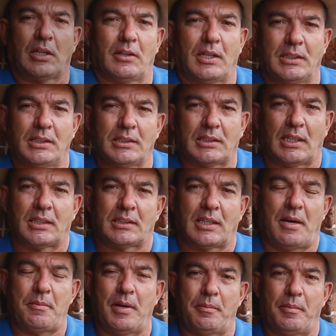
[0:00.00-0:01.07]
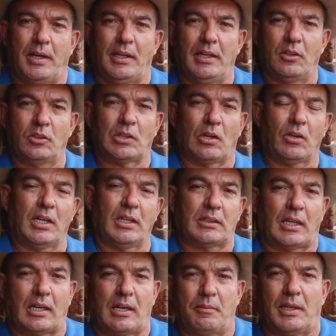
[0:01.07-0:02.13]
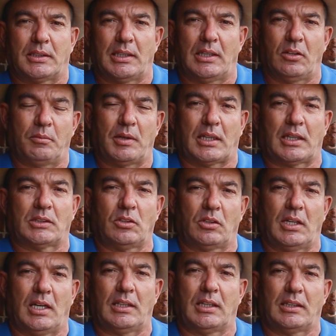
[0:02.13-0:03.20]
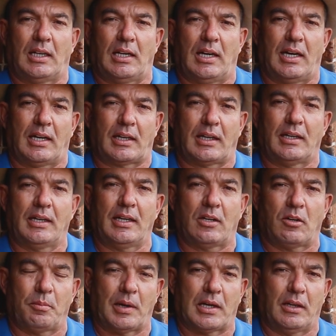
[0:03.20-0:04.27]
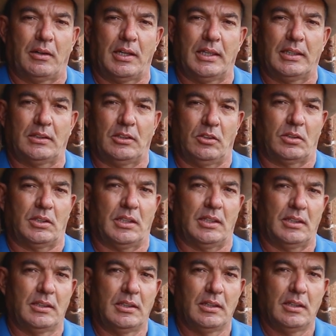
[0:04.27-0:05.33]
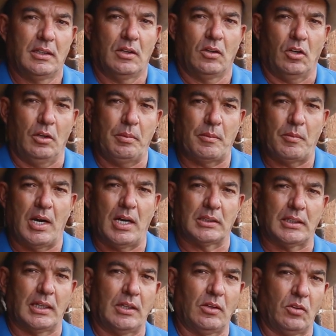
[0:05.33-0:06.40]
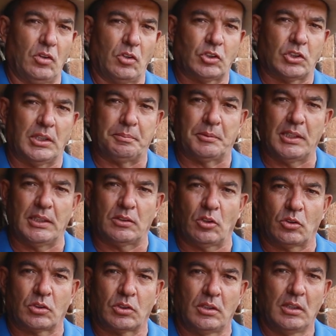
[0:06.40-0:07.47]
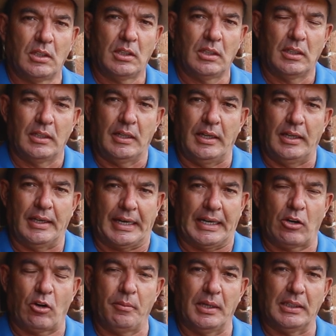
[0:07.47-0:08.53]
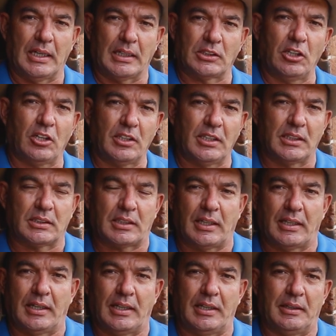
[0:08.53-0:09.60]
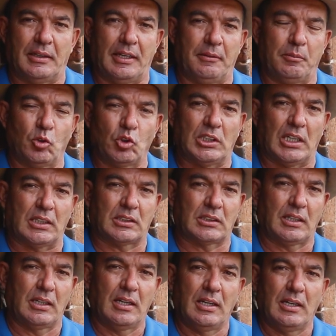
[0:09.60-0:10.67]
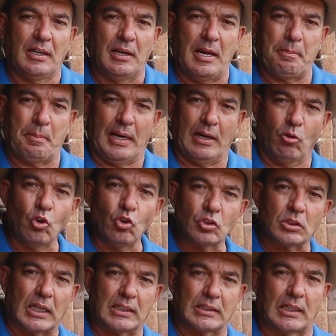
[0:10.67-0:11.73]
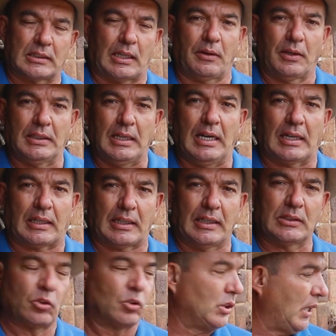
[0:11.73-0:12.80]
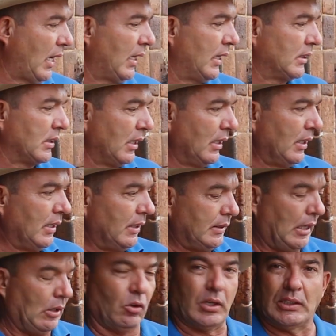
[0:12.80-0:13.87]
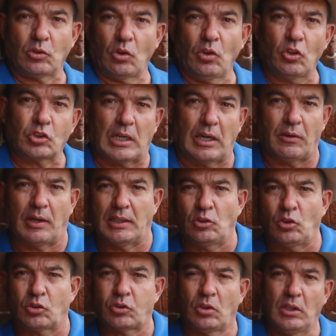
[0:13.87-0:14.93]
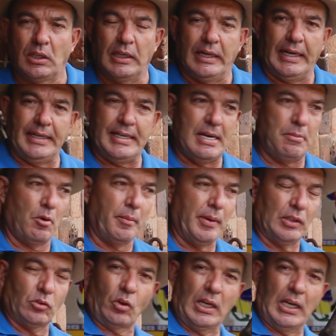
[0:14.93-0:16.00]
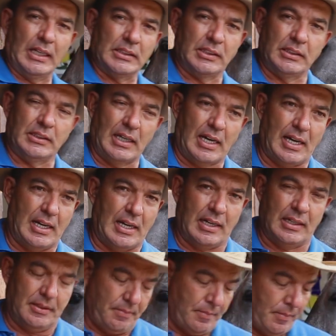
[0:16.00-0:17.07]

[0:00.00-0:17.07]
caballistas, sean bienvenidos a una entrega más de Doma Racional desde la herrería en Copacabana, Antioquia. Hoy vamos a hacer unos tipsitos y recomendaciones que eh, muchas eh, preguntas a través de las redes sociales de lo que son los caballos en el momento de la ensillada,